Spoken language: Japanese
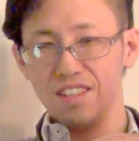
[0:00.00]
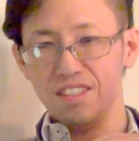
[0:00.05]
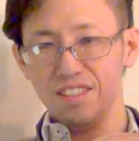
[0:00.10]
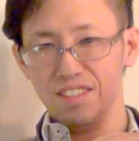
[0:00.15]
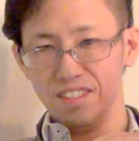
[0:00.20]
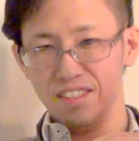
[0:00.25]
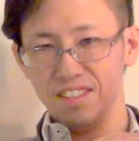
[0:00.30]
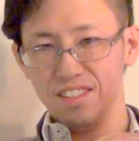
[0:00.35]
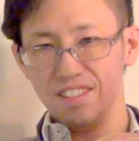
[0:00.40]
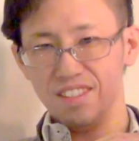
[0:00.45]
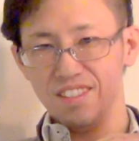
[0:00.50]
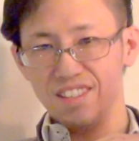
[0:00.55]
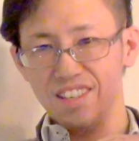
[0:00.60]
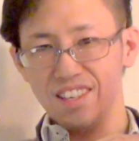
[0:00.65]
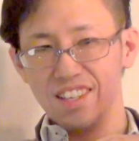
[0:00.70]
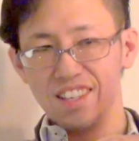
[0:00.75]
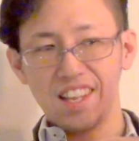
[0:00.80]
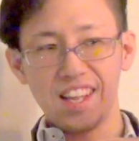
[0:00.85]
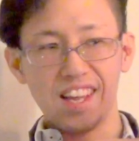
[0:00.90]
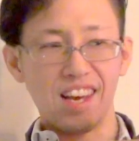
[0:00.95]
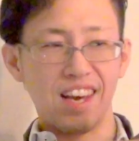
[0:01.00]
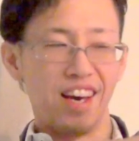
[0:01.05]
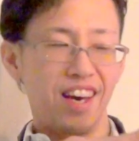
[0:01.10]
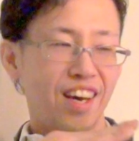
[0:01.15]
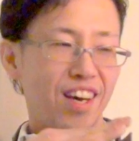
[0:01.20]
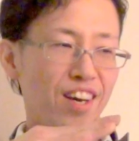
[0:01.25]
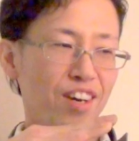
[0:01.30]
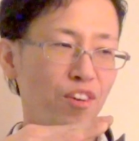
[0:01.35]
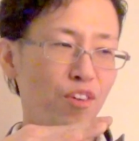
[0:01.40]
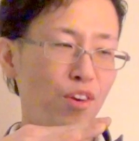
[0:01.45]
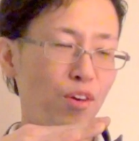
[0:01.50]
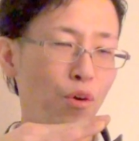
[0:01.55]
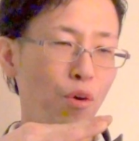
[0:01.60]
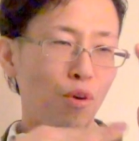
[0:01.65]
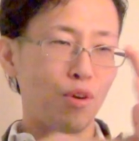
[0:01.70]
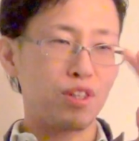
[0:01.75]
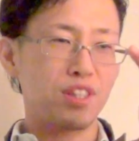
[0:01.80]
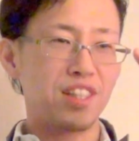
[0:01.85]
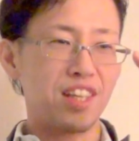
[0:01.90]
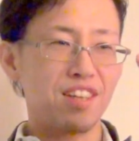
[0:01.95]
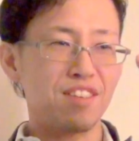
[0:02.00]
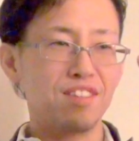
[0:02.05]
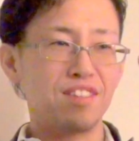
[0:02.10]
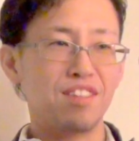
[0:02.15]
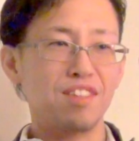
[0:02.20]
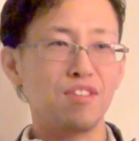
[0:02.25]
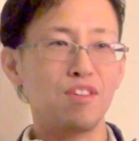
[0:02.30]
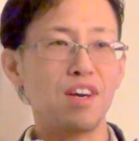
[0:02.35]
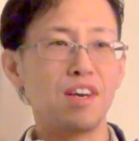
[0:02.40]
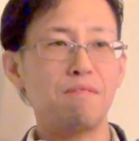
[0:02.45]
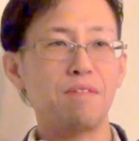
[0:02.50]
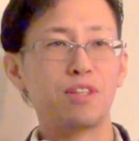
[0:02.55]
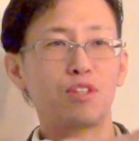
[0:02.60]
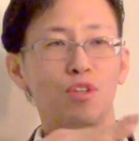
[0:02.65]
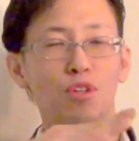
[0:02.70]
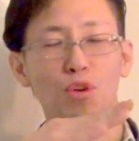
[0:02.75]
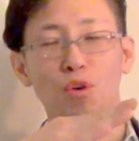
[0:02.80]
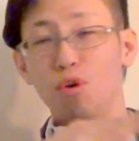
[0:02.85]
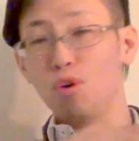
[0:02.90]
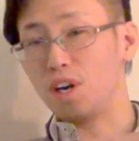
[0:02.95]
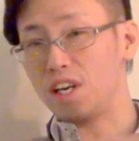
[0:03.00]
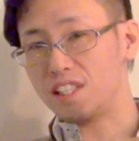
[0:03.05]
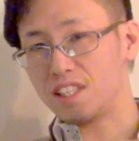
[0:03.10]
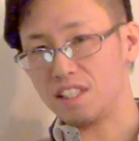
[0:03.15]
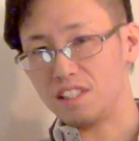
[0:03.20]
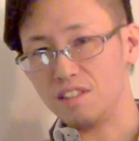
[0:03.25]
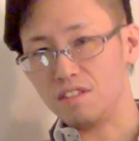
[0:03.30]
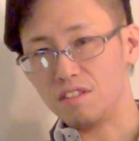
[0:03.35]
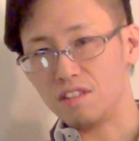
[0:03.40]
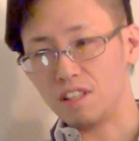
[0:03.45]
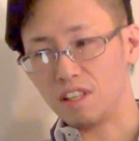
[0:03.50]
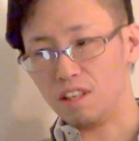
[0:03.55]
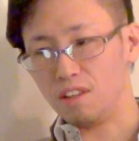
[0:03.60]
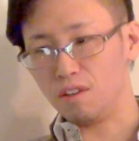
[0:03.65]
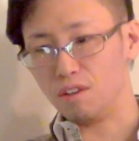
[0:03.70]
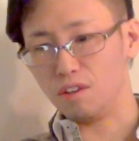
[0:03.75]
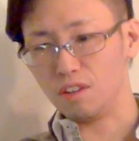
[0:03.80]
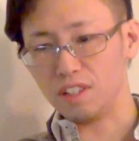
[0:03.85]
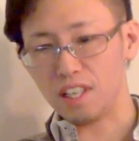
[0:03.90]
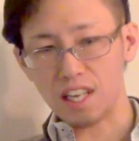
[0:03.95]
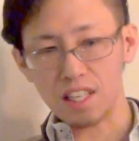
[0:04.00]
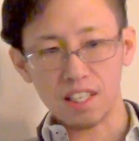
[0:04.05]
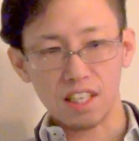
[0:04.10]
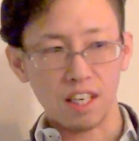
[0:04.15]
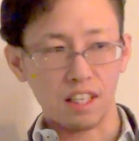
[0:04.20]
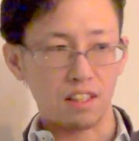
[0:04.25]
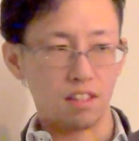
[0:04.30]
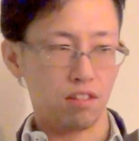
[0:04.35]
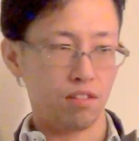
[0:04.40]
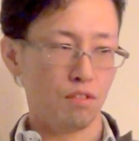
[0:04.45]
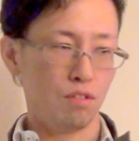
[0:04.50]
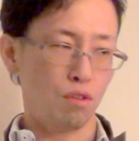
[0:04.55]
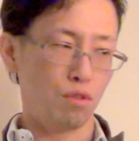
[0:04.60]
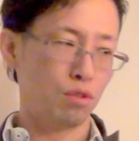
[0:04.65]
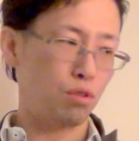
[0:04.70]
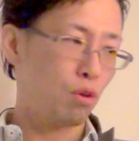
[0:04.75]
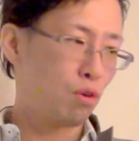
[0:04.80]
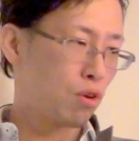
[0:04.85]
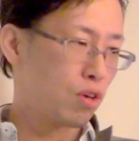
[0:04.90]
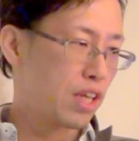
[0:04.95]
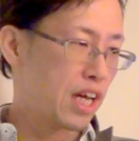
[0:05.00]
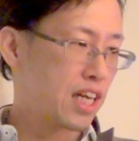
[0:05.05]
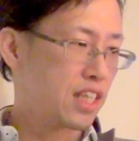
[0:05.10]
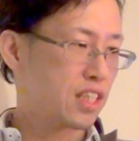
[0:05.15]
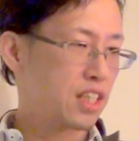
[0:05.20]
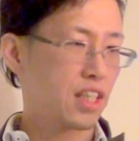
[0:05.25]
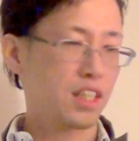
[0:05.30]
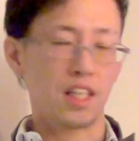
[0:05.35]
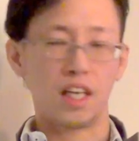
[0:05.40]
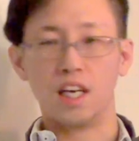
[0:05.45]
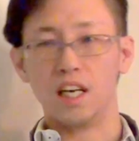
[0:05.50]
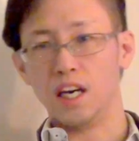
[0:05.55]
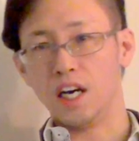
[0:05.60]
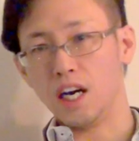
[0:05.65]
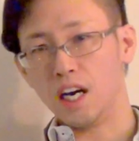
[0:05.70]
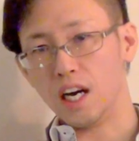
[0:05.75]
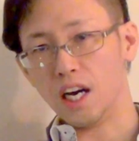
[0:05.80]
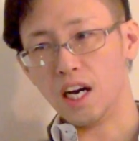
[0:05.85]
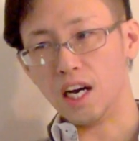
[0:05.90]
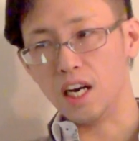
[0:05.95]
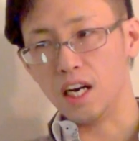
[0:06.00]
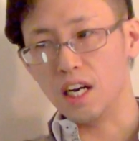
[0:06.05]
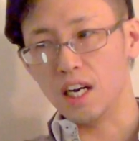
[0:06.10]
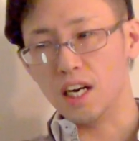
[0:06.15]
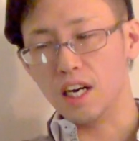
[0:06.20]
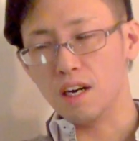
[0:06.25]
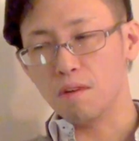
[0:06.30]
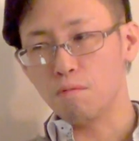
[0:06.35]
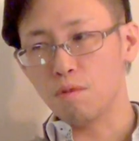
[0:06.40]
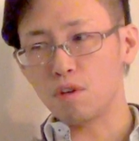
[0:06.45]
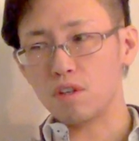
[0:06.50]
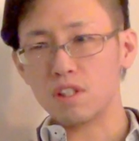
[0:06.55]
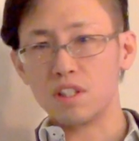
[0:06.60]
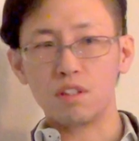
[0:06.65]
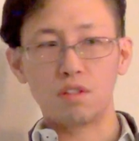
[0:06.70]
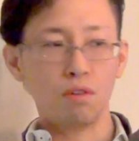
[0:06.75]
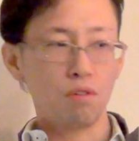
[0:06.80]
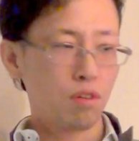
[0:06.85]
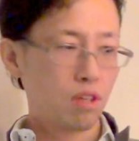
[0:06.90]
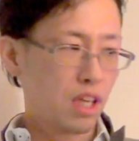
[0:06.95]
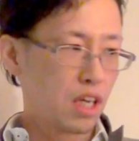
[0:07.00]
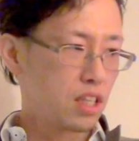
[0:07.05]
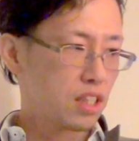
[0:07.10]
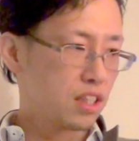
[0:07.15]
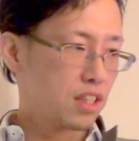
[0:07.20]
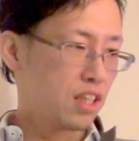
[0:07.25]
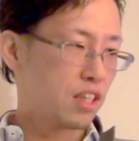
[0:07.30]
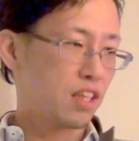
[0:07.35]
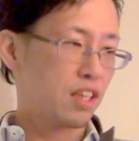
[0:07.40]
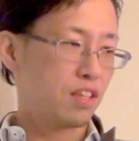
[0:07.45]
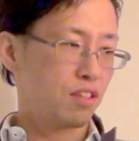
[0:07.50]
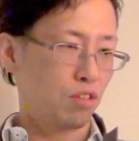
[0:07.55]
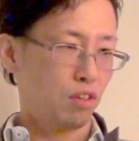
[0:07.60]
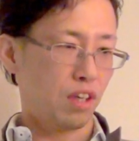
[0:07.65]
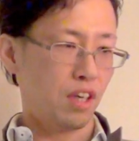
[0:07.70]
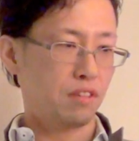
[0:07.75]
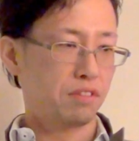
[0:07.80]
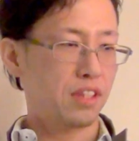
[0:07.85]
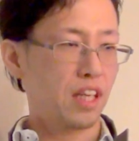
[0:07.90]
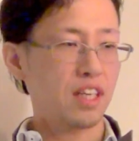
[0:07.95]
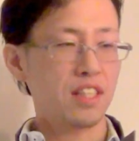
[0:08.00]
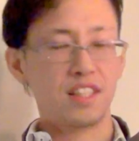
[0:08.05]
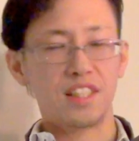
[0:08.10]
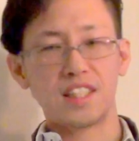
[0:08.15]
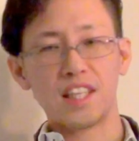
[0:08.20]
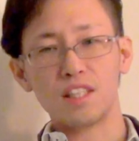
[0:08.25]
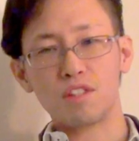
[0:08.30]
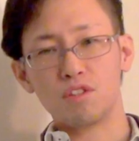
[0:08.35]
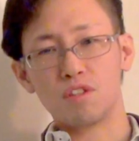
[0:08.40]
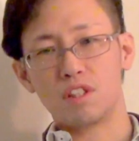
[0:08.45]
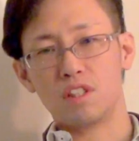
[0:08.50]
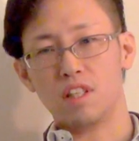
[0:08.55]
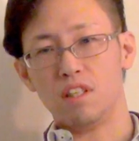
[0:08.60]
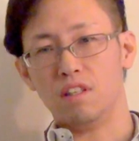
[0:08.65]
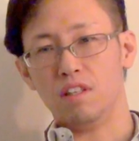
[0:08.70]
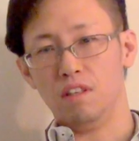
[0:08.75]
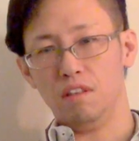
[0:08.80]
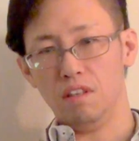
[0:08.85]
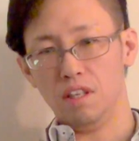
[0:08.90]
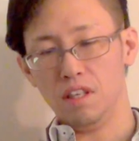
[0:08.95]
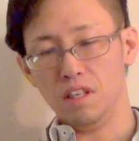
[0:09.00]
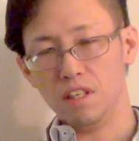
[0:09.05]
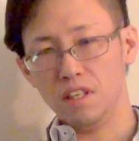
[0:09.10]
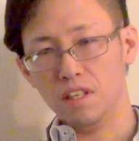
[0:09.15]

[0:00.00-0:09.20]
うん、でこれ殺してるっていうのは今ちょっと大げさに言ったけど、何かっていうと、相談者さんが、僕に相談してた人がふたり自殺してんだよね。